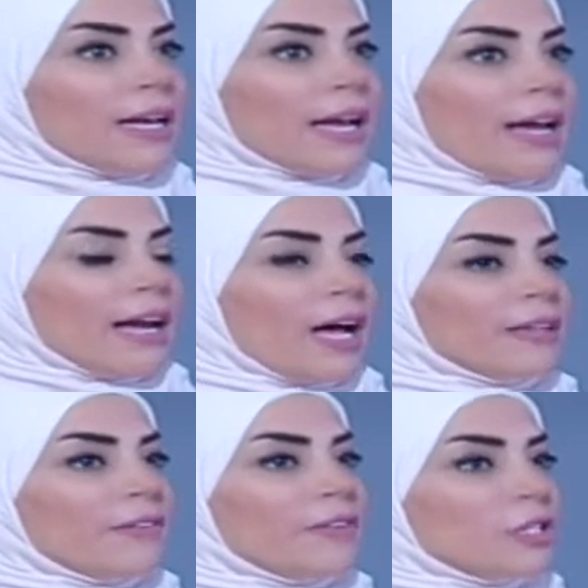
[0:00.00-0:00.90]
كأنا
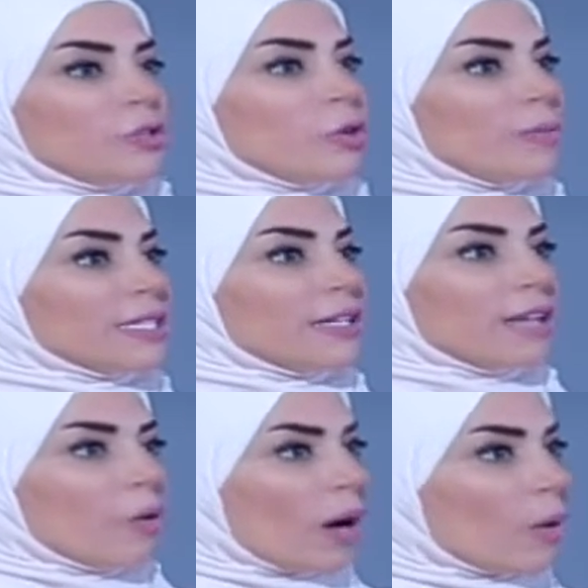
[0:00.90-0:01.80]
حاطه فيديو مثلا
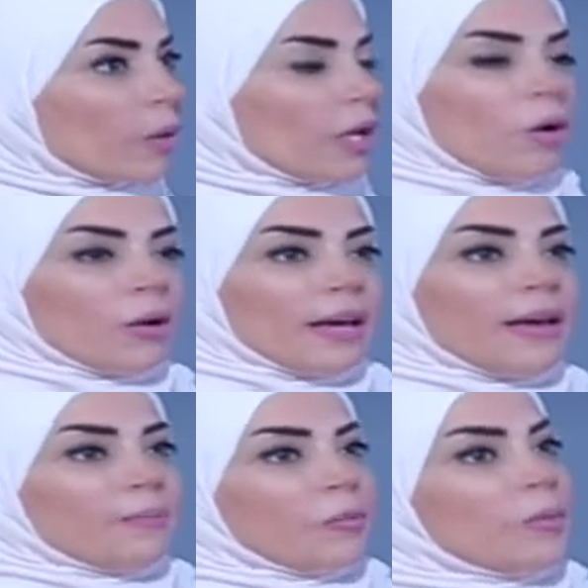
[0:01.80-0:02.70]
توعوي
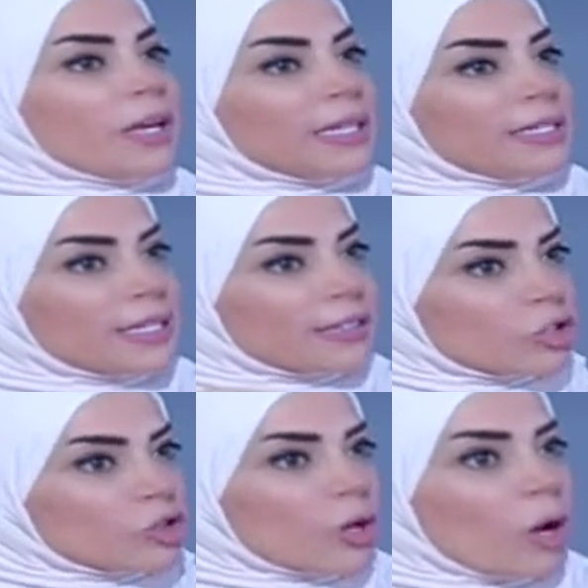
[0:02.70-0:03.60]
اوكي ممكن كثير نشره